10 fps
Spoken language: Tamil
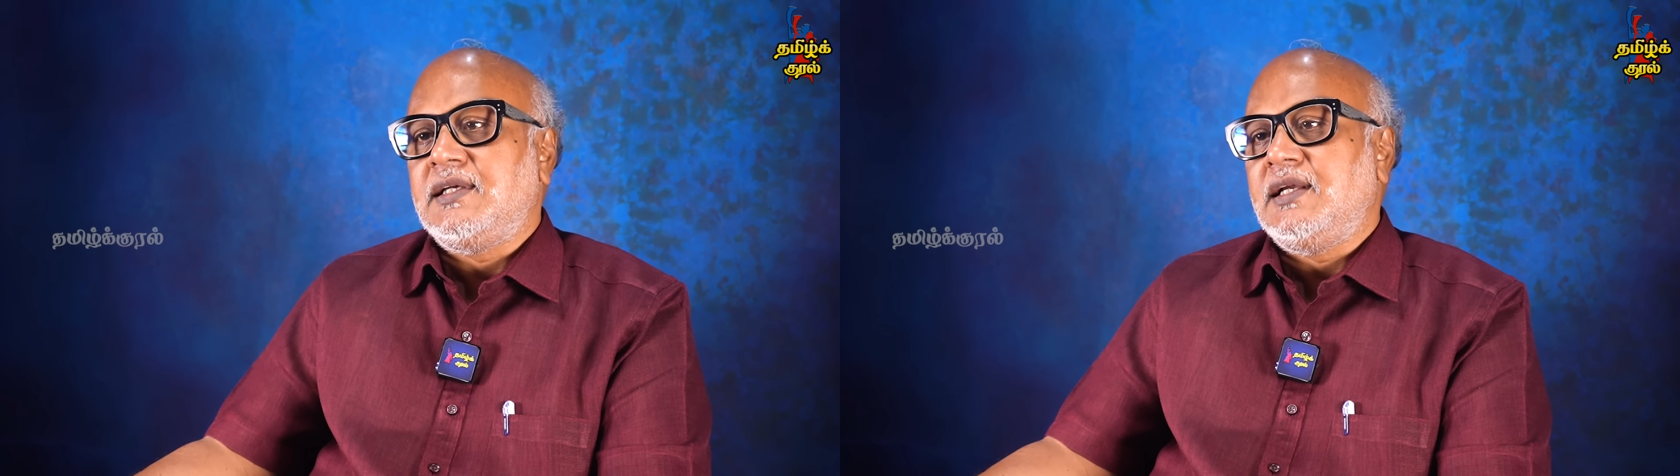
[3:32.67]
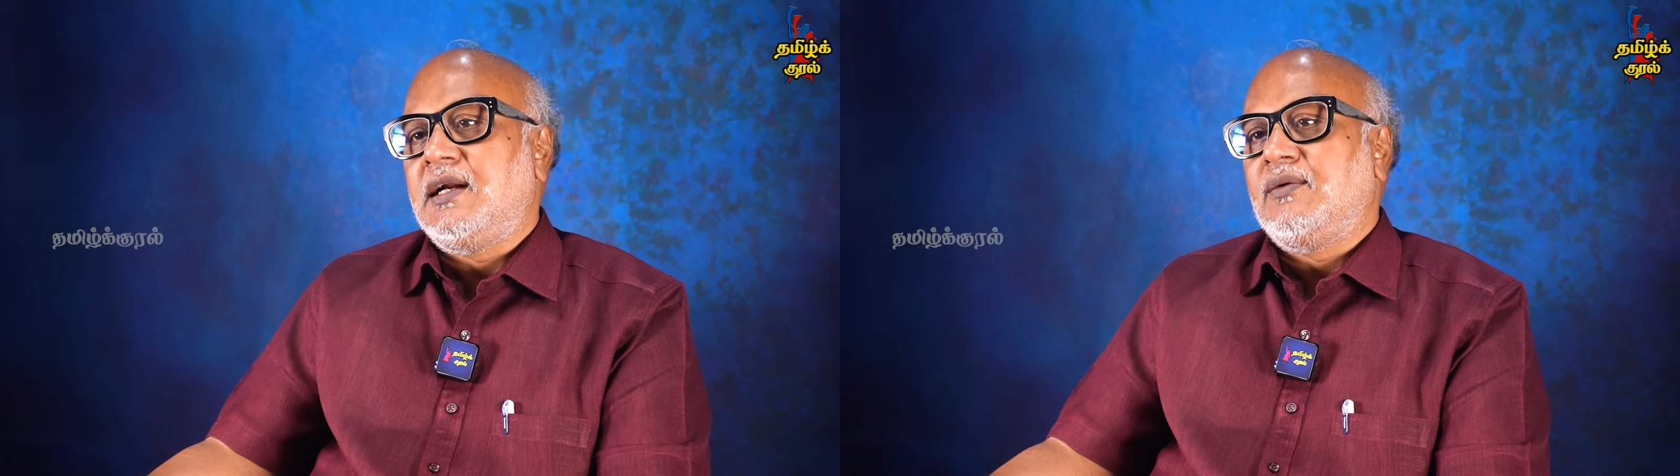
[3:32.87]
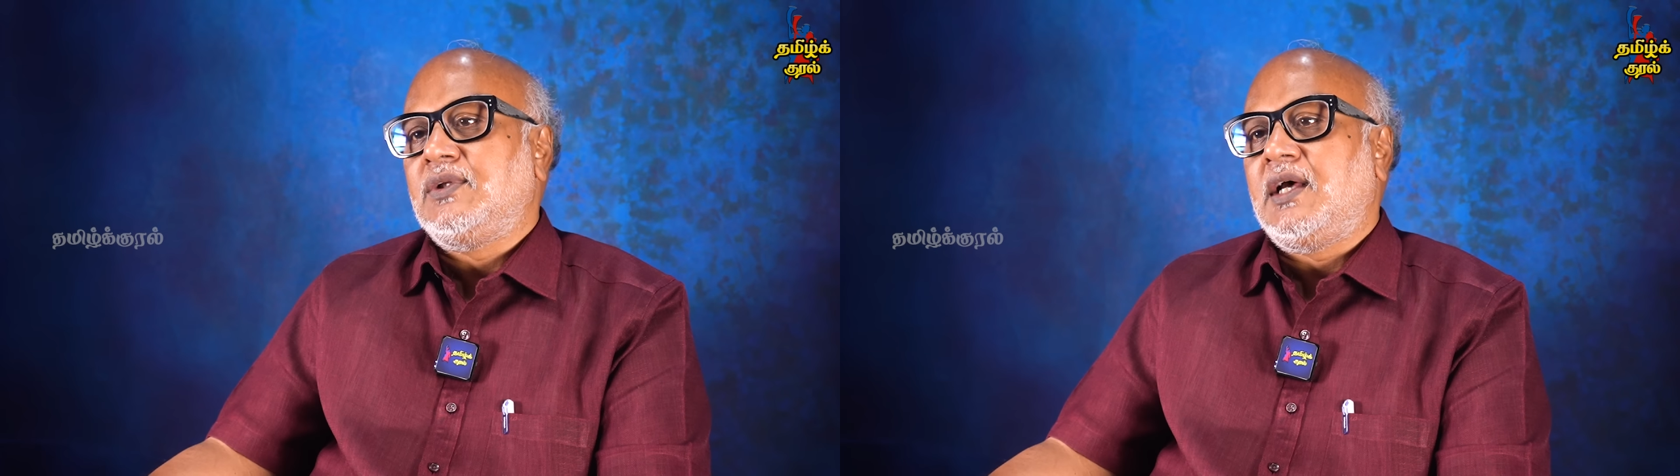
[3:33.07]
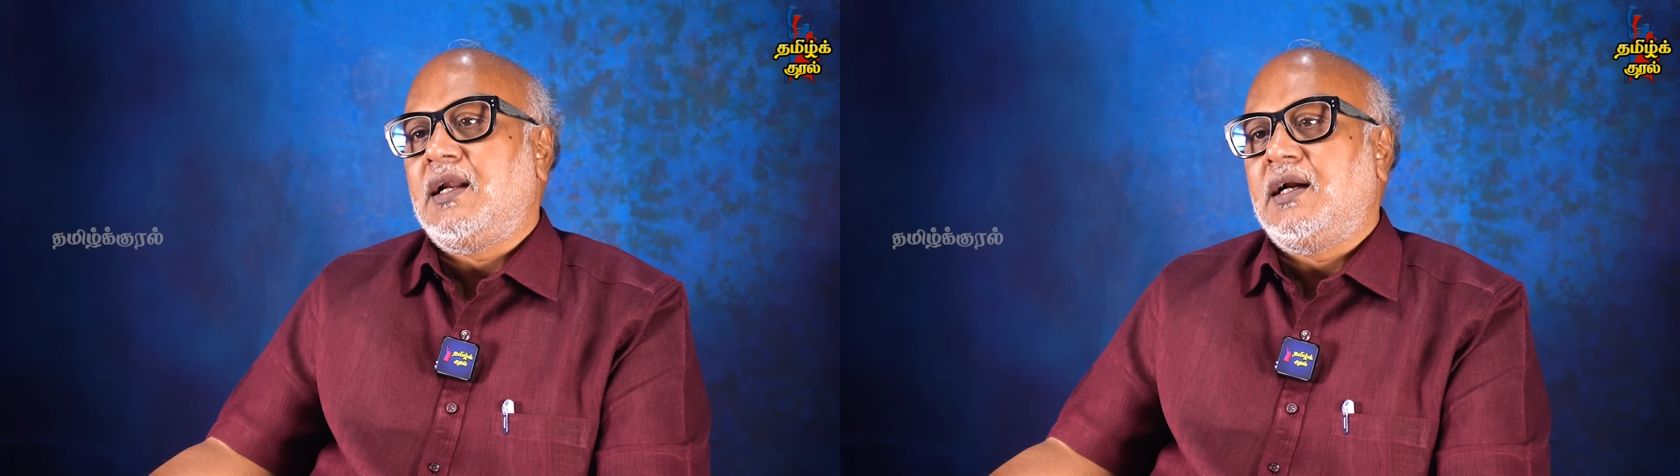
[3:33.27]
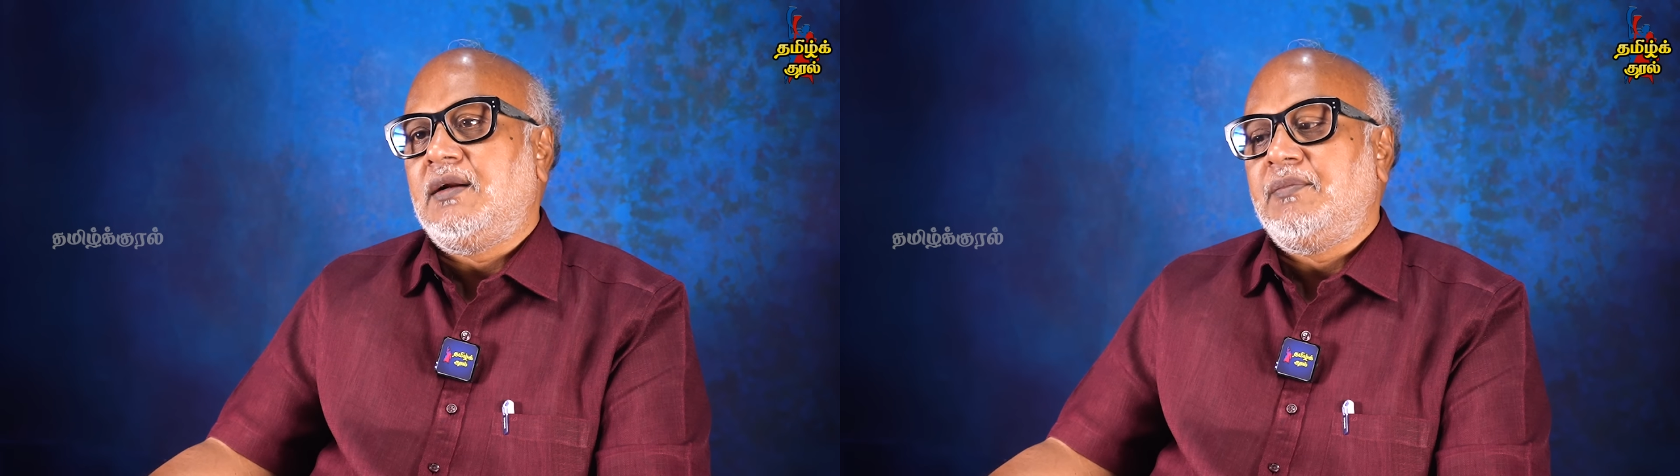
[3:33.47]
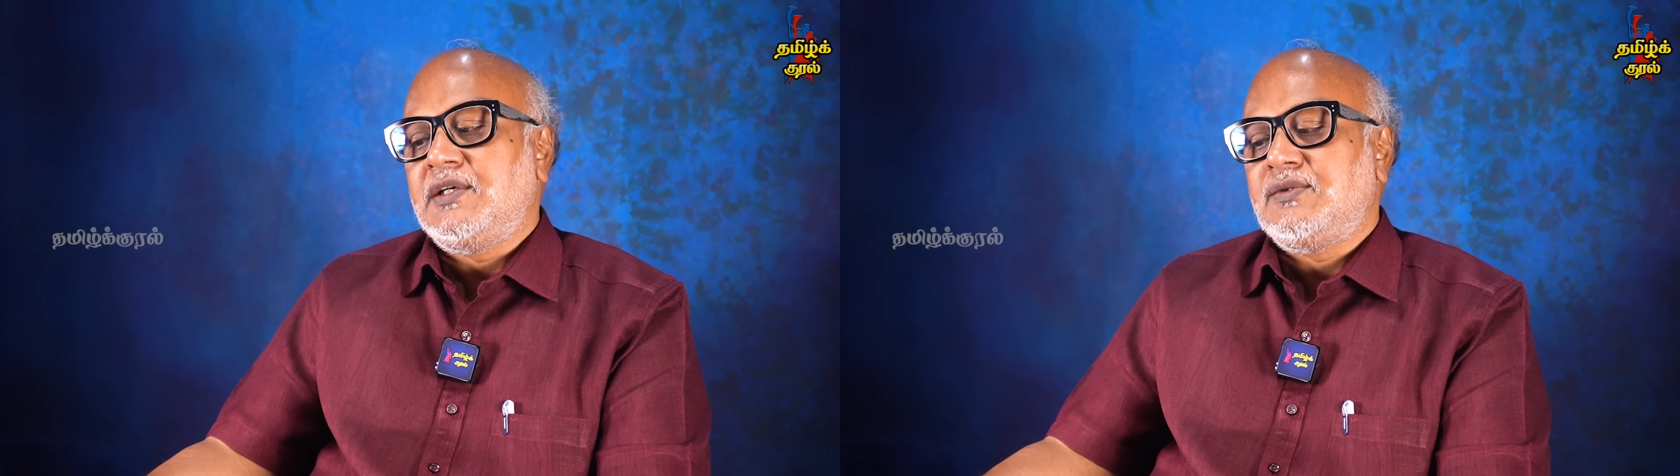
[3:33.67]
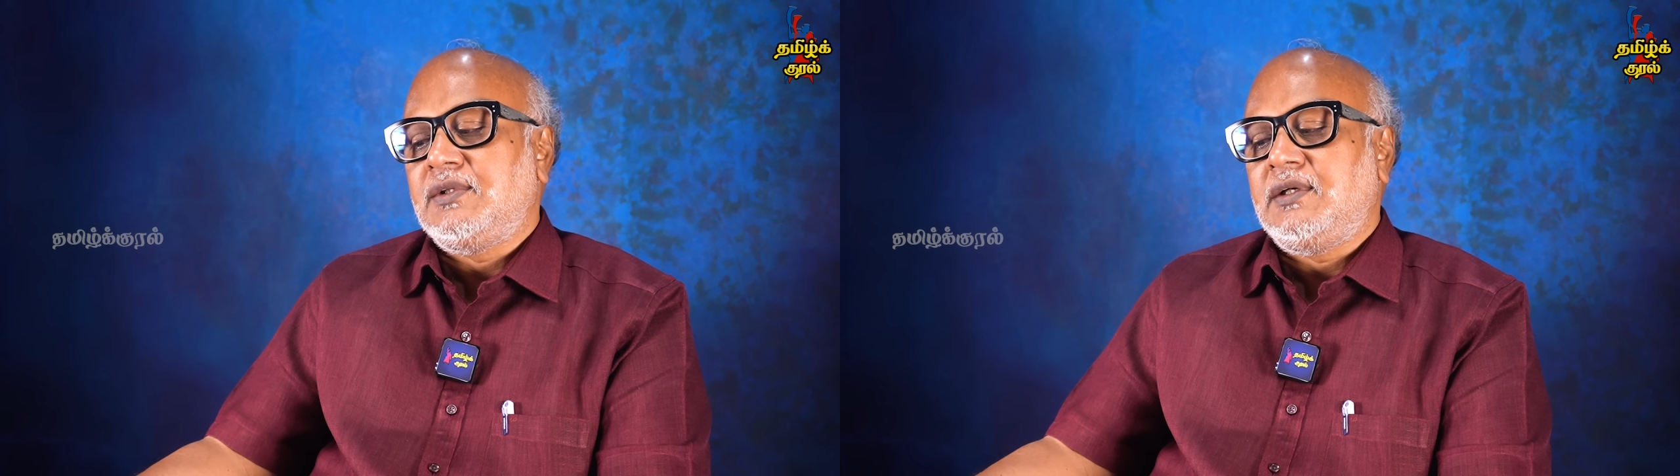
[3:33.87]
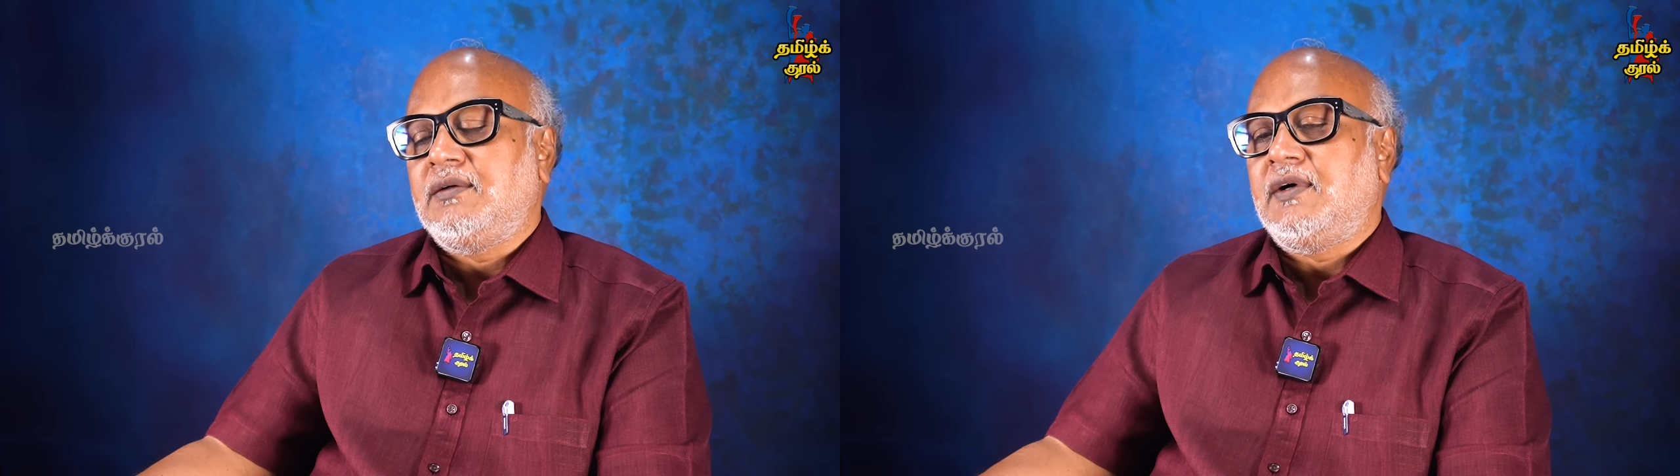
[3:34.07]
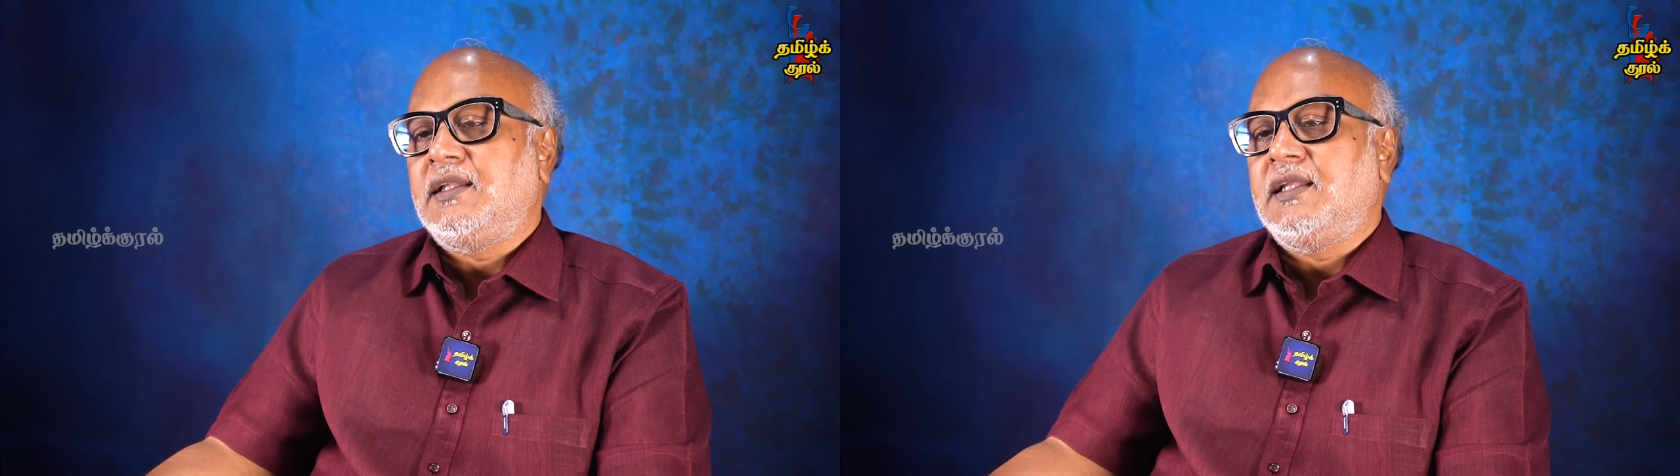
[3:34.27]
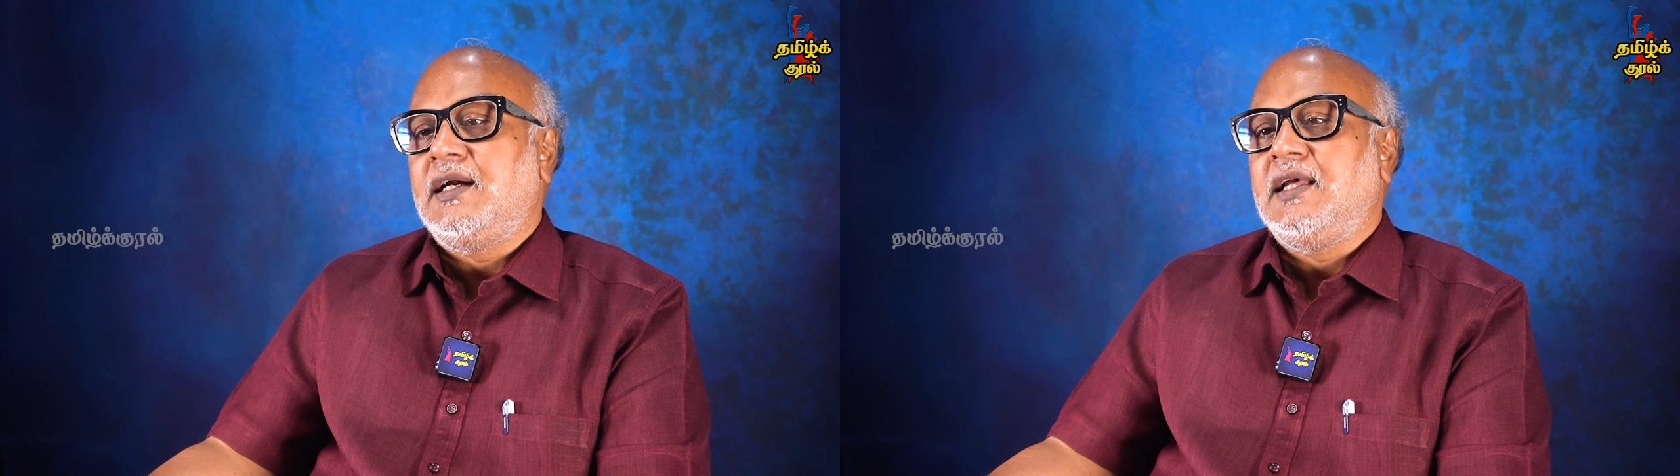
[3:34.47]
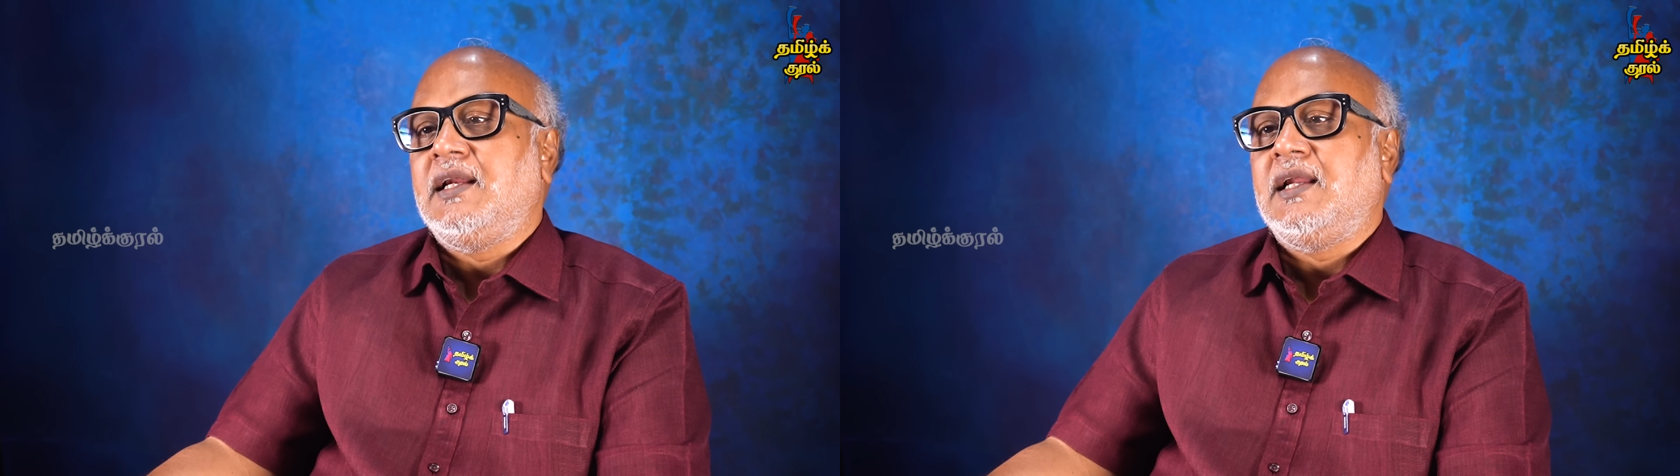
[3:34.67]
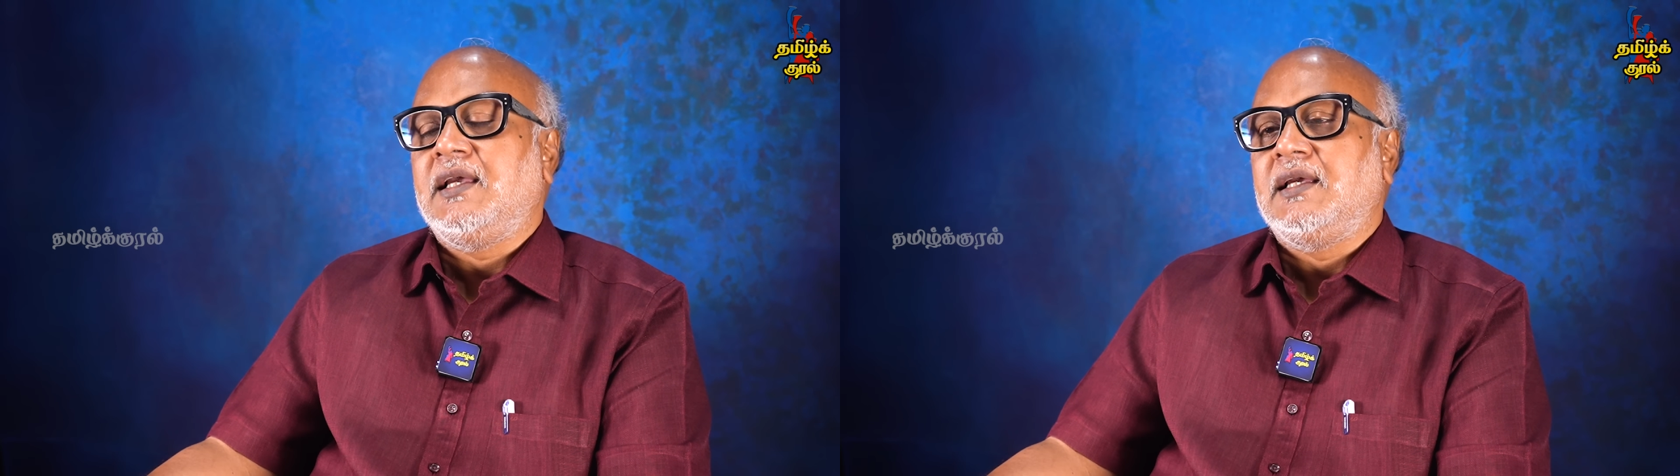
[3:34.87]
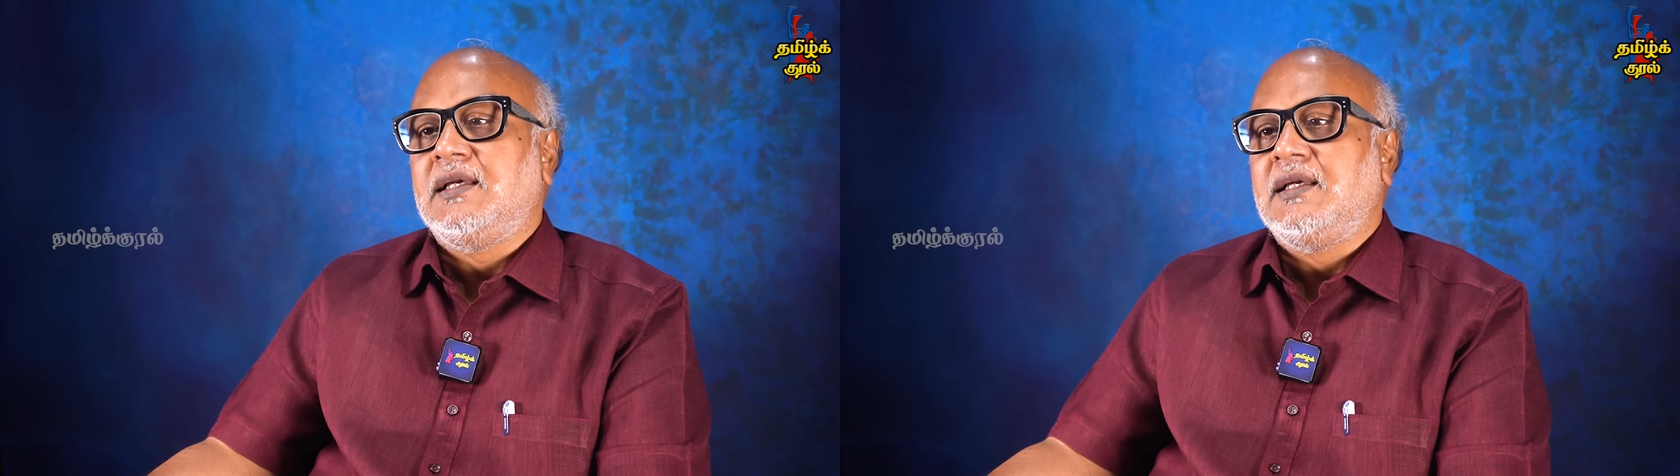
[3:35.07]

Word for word: சரியான உதாரணங்கள் பேசுவதற்கு வார்த்தைகளே இல்லை